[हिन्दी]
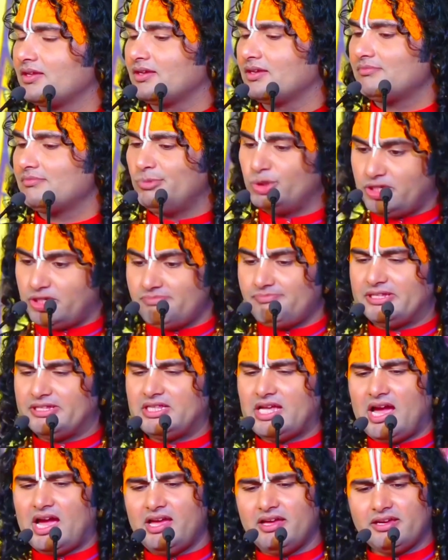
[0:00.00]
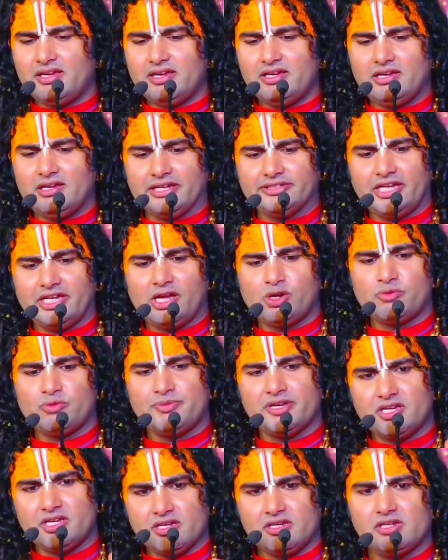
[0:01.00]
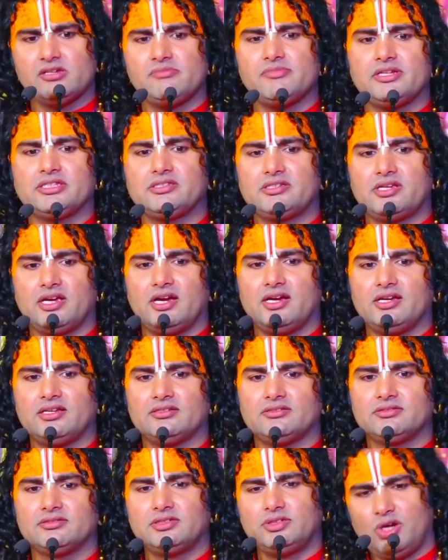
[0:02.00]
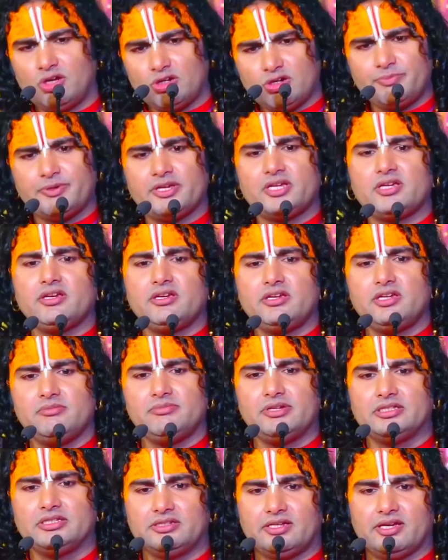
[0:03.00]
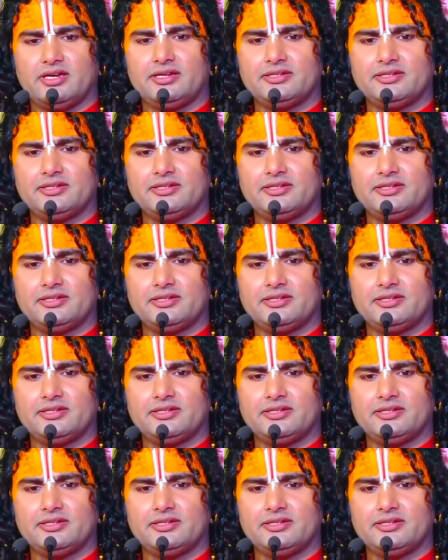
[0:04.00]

मुझे पता है कि हजार रुपए की कीमत क्या है सौ रुपए की कीमत क्या